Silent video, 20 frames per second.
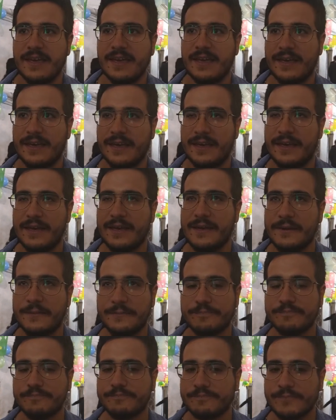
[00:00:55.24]
eh,
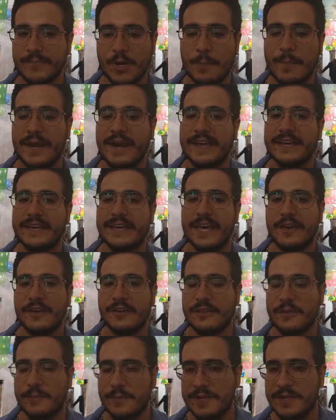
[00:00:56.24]
homenajeados
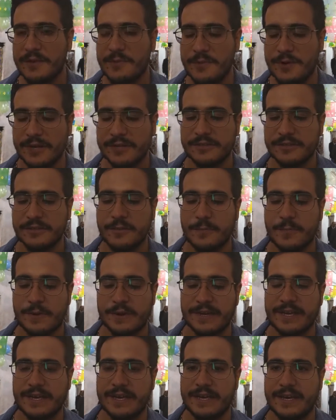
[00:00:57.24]
después de muertos
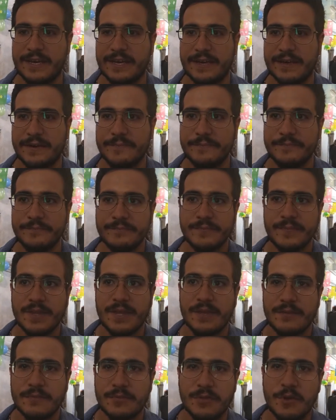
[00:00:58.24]
porque
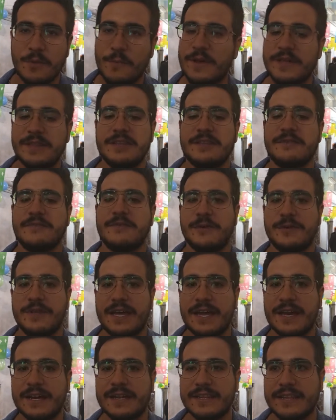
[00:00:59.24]
no pueden
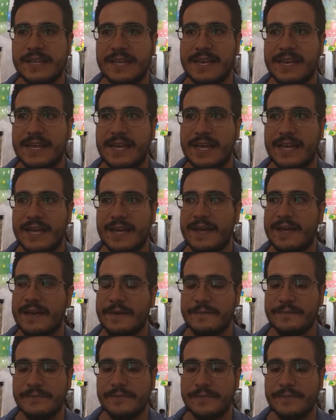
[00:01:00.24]
disfrutar de, la,